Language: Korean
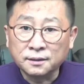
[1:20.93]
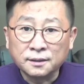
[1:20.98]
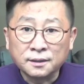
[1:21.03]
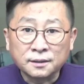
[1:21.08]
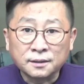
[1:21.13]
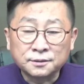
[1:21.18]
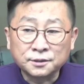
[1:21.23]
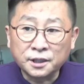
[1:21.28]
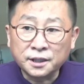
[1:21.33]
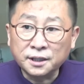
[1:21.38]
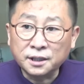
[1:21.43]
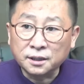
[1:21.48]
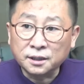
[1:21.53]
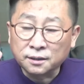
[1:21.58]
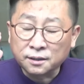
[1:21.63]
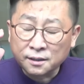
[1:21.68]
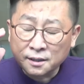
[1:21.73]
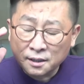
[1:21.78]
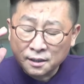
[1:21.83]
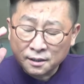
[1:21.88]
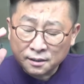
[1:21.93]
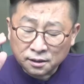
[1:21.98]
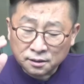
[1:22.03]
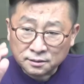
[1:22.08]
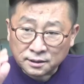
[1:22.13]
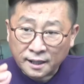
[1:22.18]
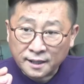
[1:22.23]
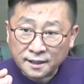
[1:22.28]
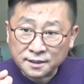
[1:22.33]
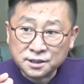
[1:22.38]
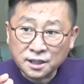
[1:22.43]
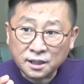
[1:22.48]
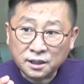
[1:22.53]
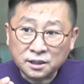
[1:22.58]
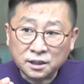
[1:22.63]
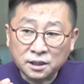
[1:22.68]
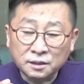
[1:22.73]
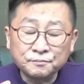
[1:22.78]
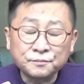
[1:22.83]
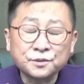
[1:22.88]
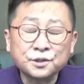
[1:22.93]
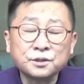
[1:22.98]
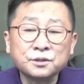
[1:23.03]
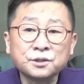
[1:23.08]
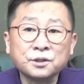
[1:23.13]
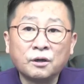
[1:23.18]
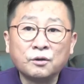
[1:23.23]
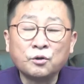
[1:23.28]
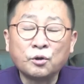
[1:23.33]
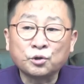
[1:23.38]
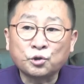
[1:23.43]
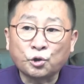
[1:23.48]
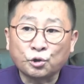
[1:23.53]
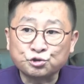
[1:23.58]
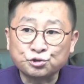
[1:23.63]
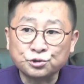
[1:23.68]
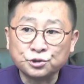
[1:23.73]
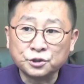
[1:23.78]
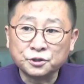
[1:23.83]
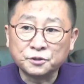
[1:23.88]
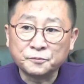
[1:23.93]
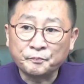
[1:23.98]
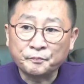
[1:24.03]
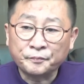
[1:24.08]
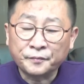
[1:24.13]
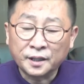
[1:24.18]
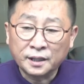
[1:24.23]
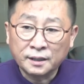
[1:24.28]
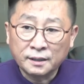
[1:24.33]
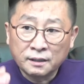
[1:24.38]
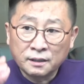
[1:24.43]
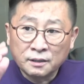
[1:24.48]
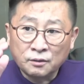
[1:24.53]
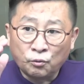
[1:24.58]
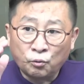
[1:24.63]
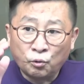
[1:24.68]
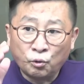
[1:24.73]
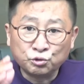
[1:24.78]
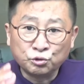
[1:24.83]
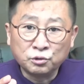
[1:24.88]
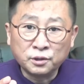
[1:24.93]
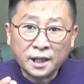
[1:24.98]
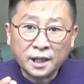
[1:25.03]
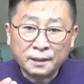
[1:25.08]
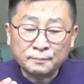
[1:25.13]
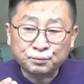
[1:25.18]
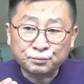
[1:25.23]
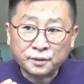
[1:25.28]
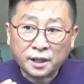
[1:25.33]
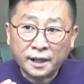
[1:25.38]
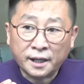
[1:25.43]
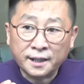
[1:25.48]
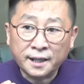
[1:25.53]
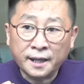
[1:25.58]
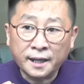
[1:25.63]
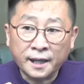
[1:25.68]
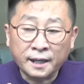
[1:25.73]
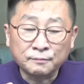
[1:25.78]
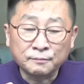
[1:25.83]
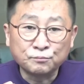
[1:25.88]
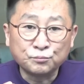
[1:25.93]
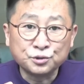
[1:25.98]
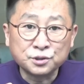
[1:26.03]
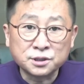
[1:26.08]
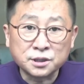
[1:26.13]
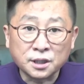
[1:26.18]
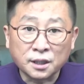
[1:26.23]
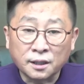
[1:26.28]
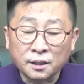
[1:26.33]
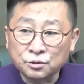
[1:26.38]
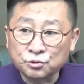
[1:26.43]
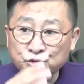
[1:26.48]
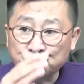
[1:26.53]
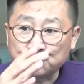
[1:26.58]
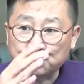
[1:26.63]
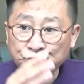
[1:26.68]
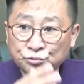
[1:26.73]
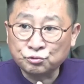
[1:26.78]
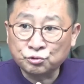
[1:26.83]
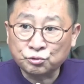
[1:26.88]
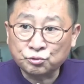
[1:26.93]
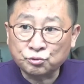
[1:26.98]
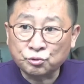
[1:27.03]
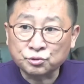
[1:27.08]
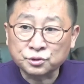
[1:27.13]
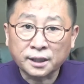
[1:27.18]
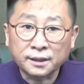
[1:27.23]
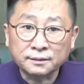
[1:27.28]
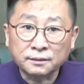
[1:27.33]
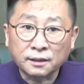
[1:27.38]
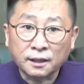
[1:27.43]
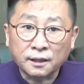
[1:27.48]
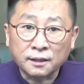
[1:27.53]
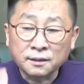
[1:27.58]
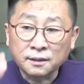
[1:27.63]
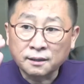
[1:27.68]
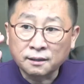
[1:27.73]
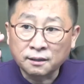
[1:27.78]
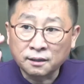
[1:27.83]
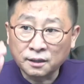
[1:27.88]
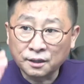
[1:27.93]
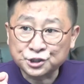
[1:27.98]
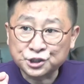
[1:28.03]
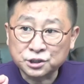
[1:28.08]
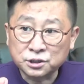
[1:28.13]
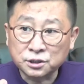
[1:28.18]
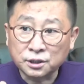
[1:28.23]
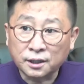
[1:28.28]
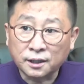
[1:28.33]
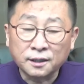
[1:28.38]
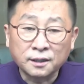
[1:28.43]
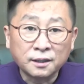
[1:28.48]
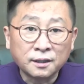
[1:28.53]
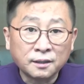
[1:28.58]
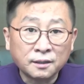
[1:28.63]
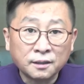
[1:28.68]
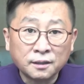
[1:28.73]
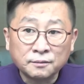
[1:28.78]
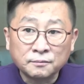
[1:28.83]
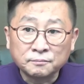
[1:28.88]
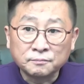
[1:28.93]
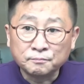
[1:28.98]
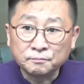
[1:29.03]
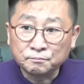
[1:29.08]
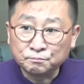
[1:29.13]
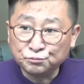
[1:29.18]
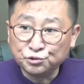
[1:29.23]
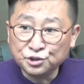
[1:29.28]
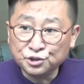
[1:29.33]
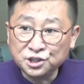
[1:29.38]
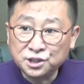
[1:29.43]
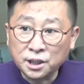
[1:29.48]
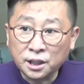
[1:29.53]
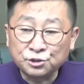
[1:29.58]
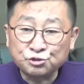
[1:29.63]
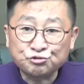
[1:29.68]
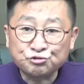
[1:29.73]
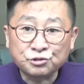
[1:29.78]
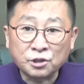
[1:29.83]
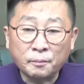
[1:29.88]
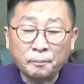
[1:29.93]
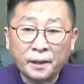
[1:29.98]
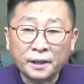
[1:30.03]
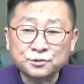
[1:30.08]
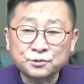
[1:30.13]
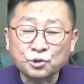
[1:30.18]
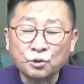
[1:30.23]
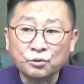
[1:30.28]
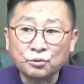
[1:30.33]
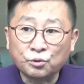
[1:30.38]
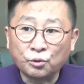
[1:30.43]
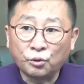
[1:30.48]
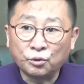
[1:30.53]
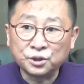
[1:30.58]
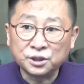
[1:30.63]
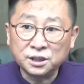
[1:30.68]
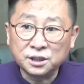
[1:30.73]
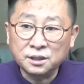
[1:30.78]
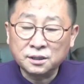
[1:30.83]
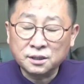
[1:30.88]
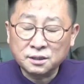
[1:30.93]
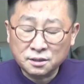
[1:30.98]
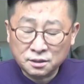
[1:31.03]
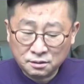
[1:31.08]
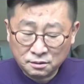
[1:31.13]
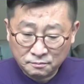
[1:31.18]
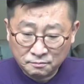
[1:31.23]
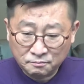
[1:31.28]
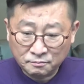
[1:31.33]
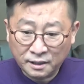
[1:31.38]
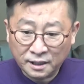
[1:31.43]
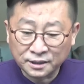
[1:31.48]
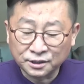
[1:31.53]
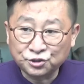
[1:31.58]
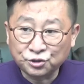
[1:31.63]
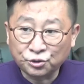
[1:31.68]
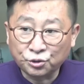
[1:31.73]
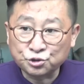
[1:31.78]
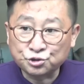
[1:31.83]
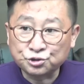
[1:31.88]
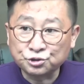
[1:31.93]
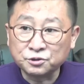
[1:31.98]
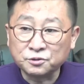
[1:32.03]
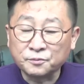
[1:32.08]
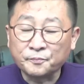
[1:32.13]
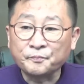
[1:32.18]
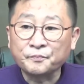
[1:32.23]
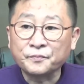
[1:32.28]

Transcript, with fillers: 그러니 당시 김영호 교수는 오늘날 북한의 핵 문제, 중국 공산당 러시아 문재인 좌파 정권이 만들어준